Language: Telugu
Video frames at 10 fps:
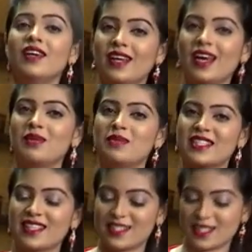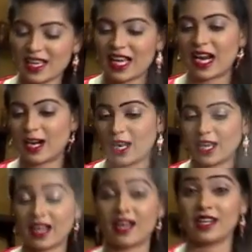ఇరానీ బిస్కెట్స్ అండ్
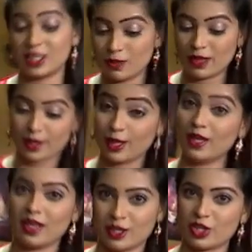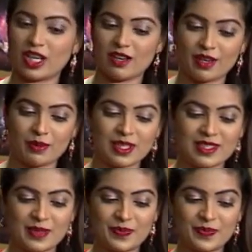అలాగే కరాచీ బేకరీ ఇక్కడ చాలా ఫేమస్